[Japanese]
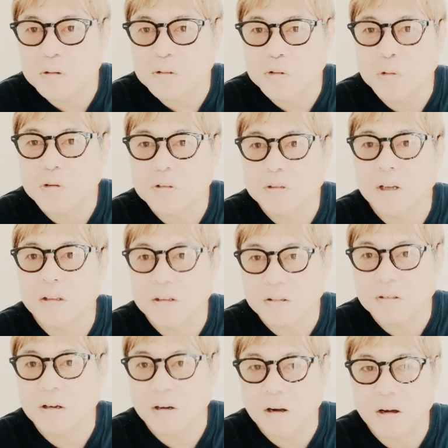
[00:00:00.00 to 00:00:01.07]
る女優さんで
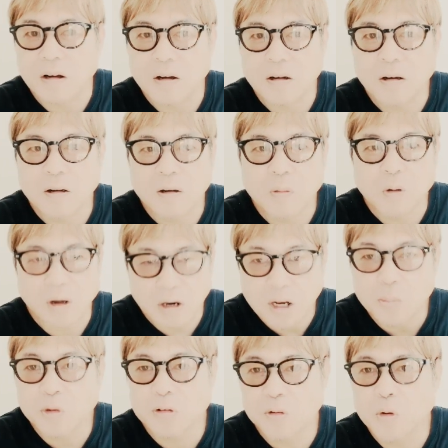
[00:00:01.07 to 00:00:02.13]
すから金
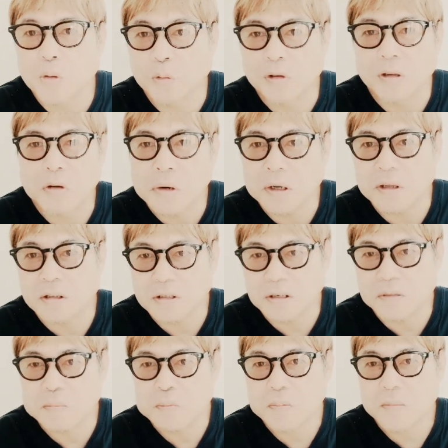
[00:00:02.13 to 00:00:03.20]
もすごい持ってるわけだし